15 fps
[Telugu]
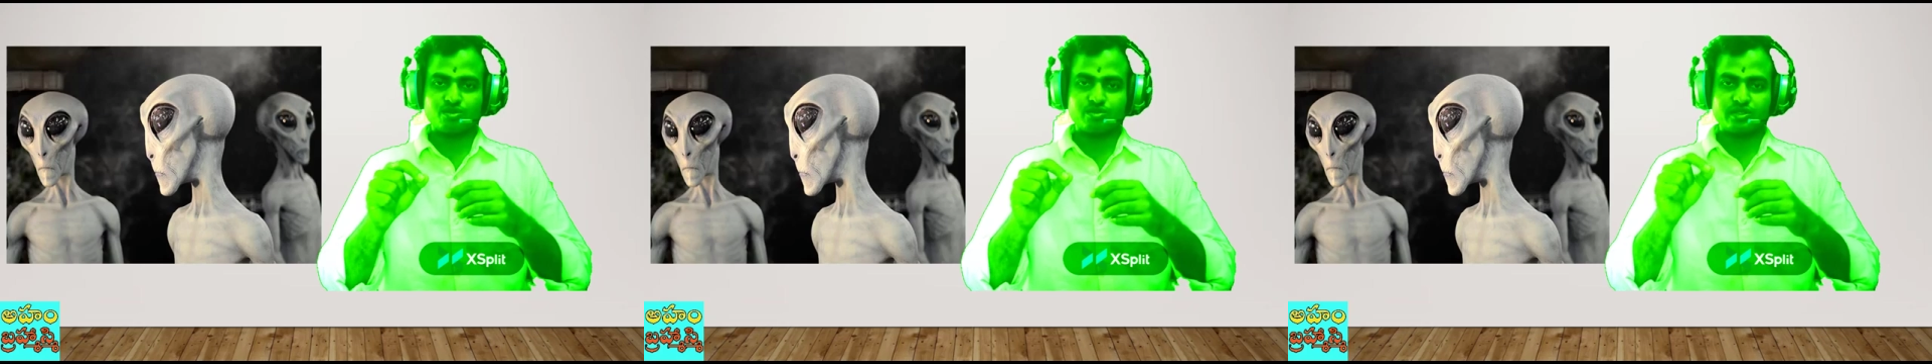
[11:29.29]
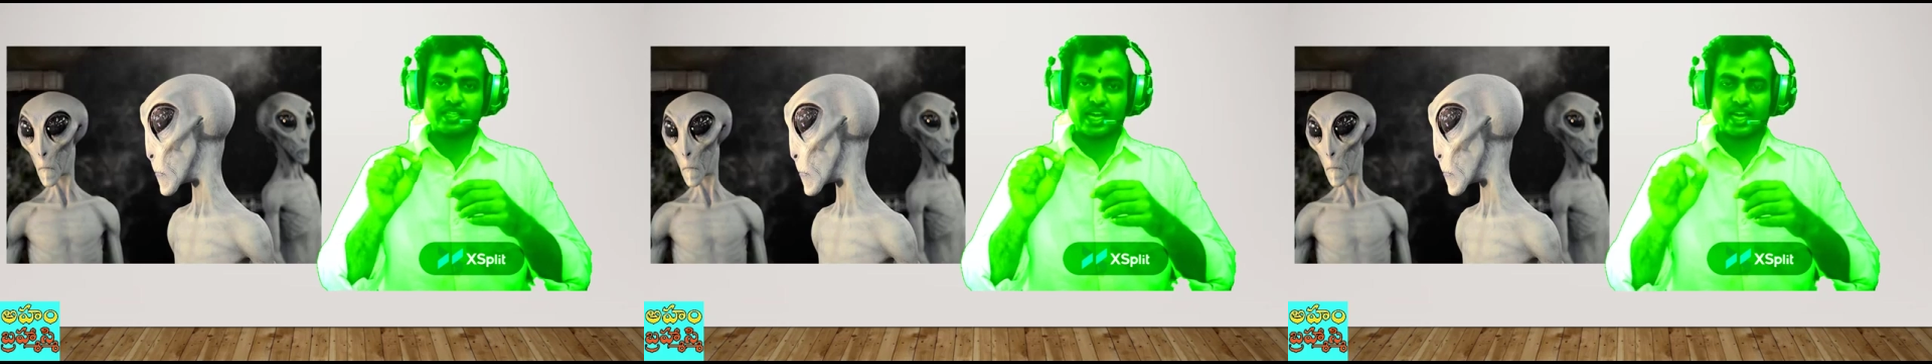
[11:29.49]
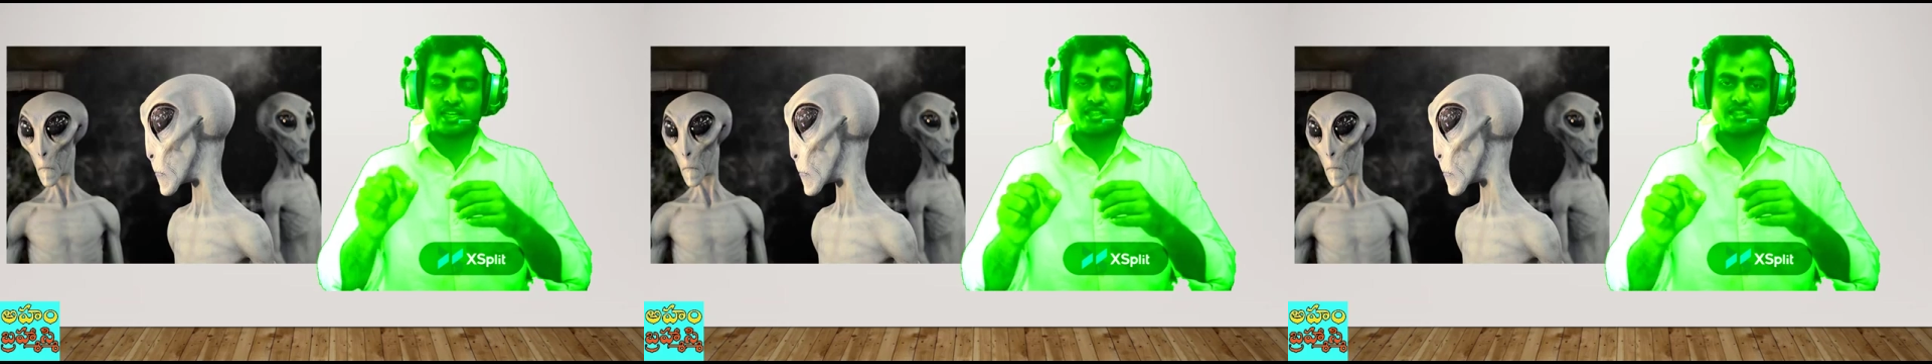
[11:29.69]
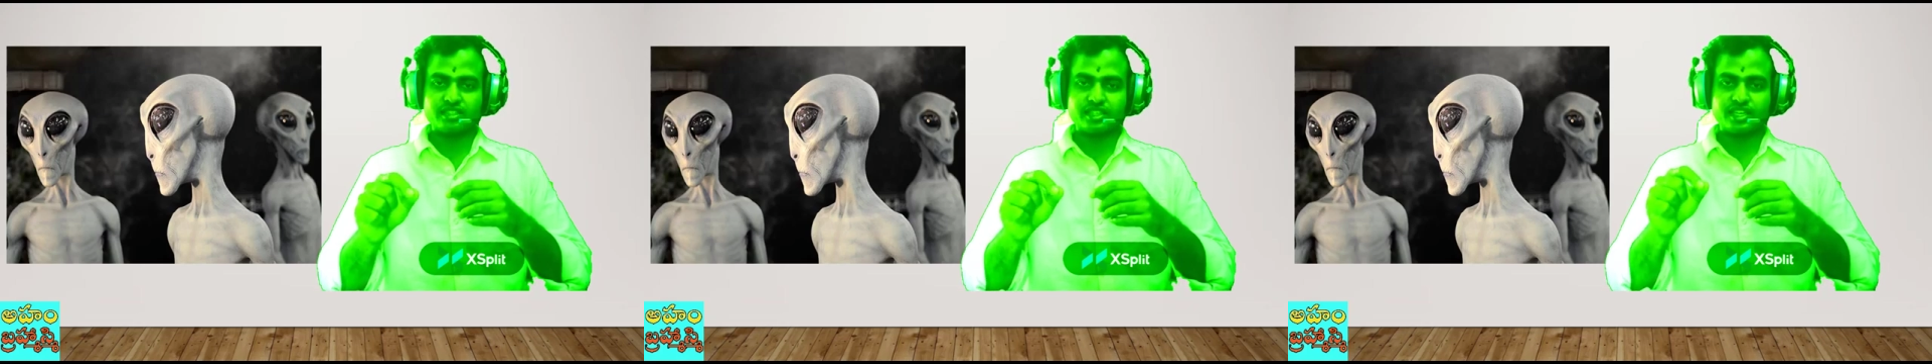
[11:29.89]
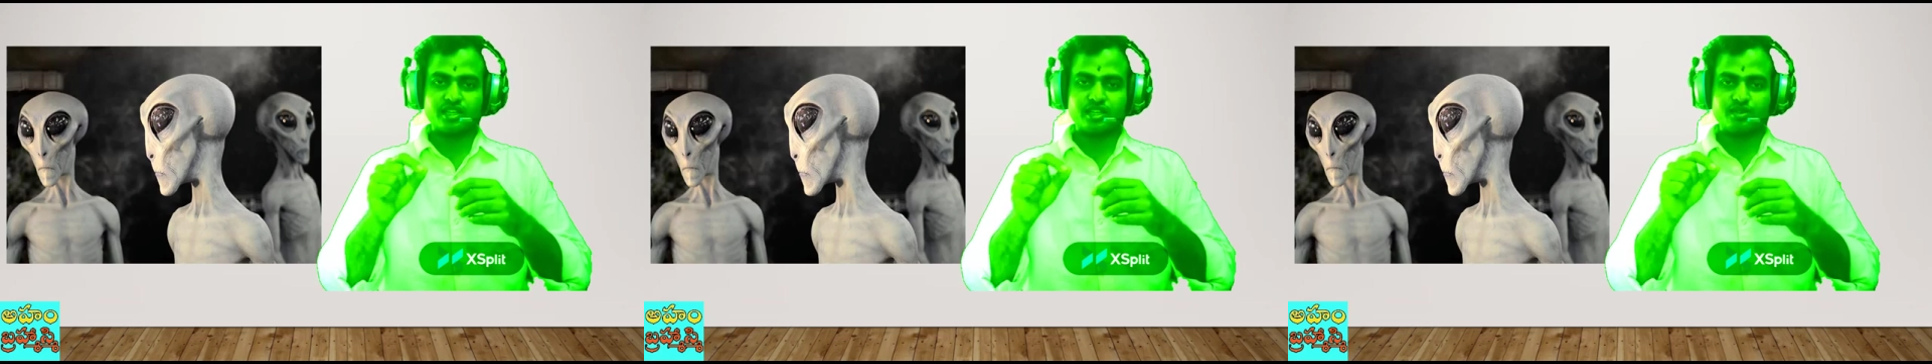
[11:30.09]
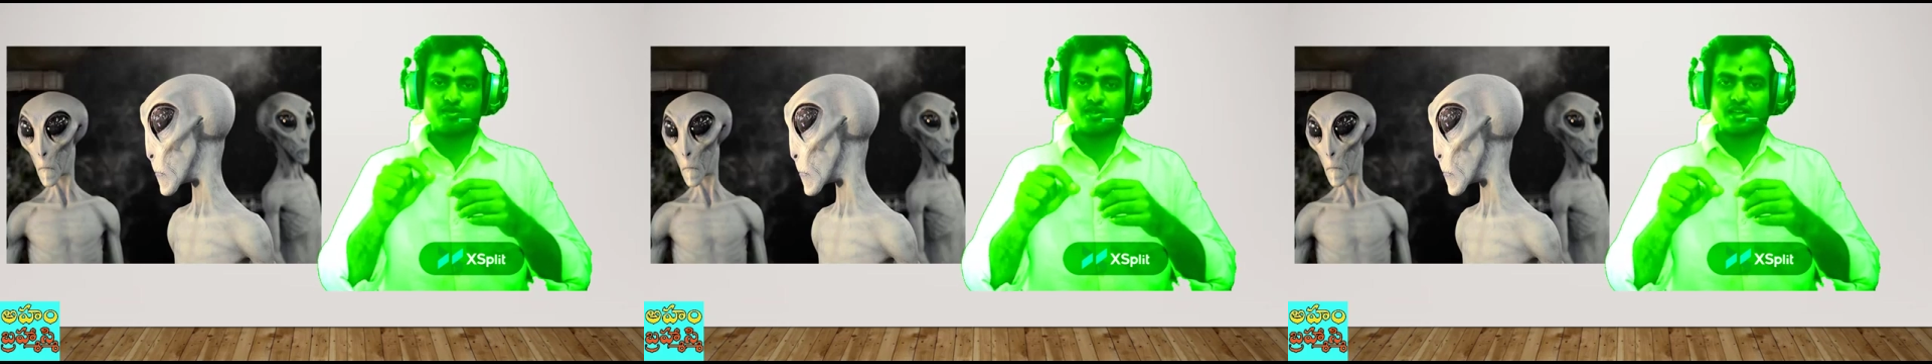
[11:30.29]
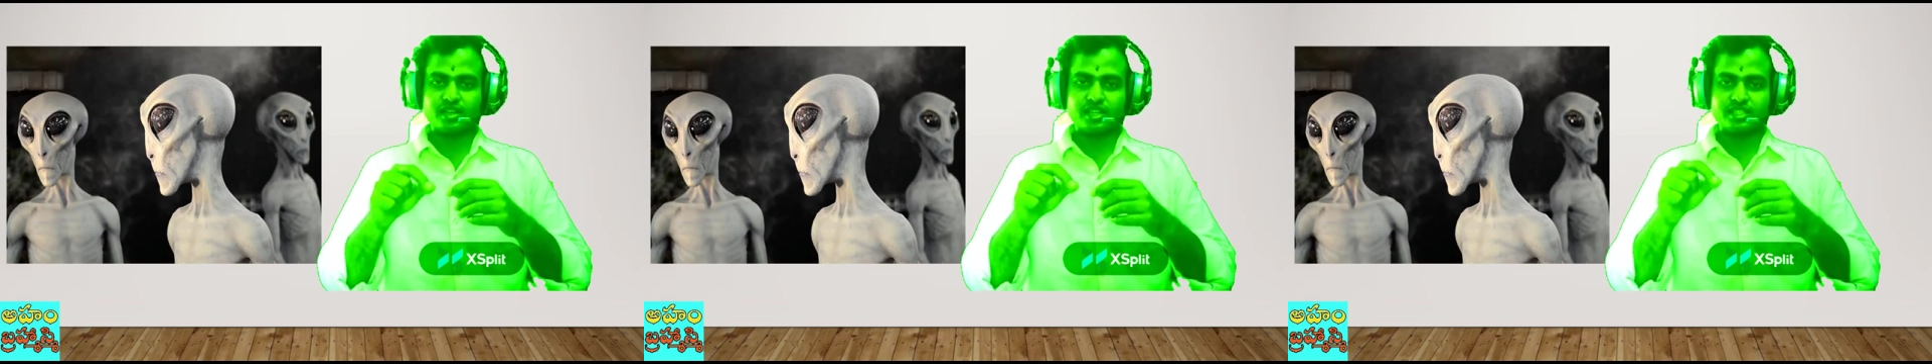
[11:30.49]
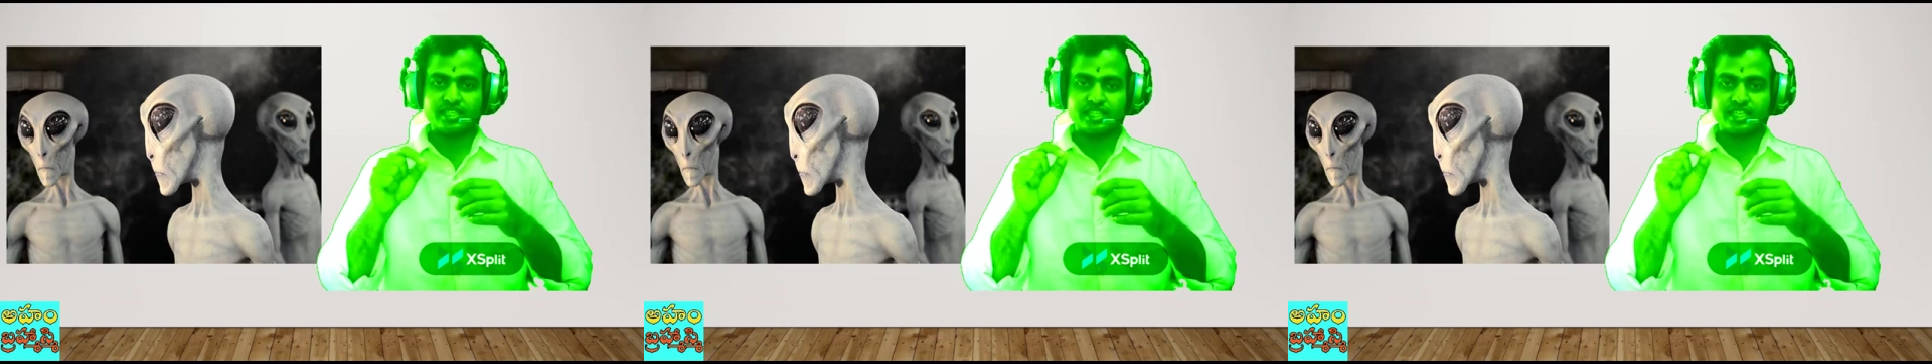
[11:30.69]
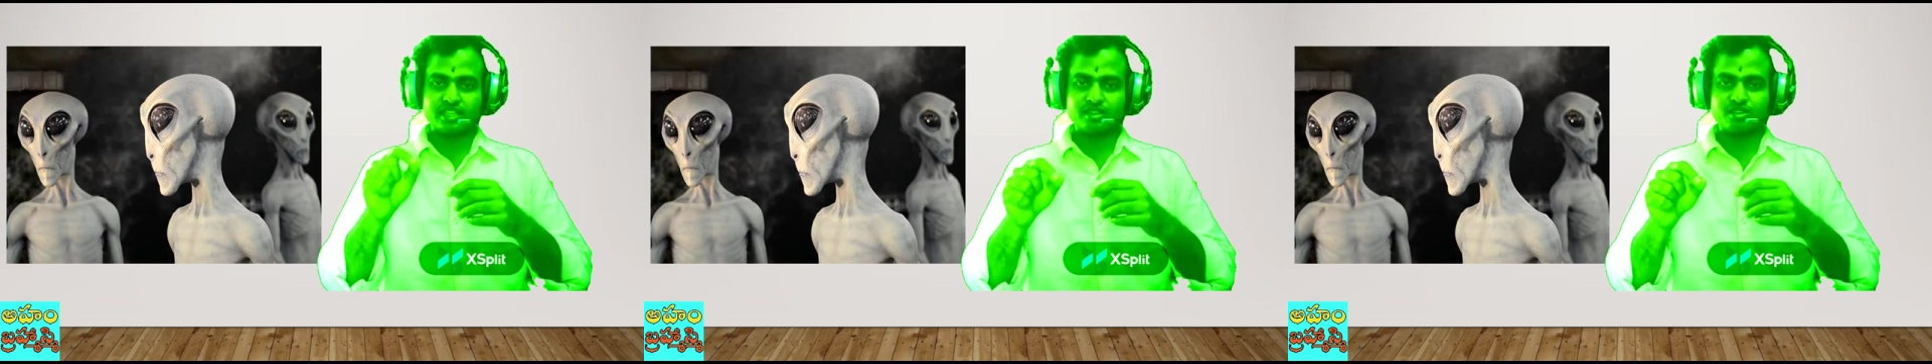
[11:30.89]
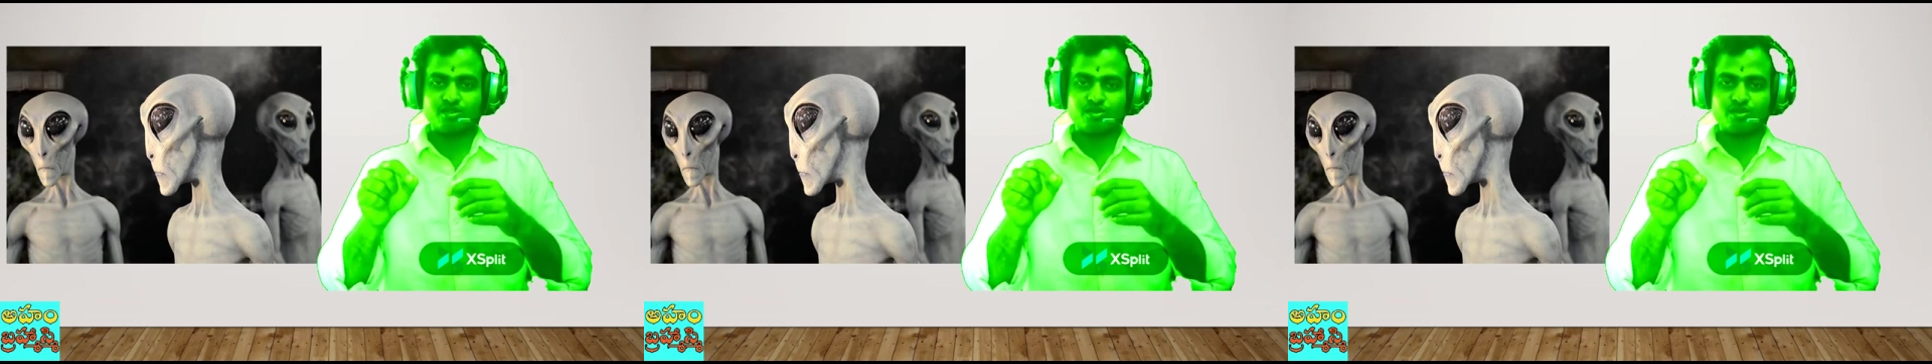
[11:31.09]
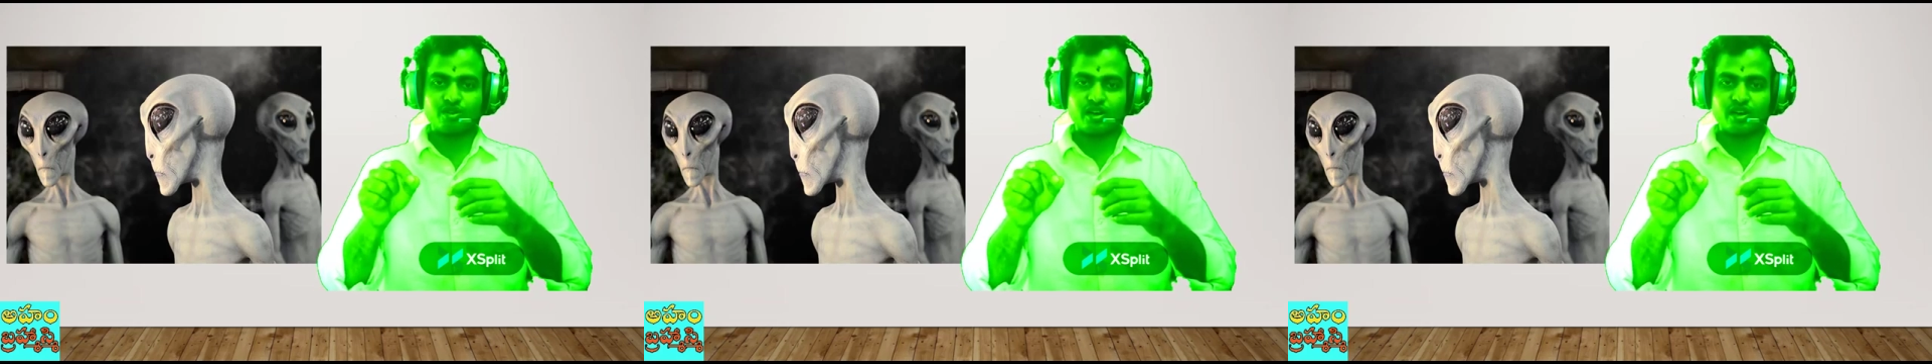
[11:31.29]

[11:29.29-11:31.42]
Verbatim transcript: ధ్యానం చేయడం వలన శరీరంలో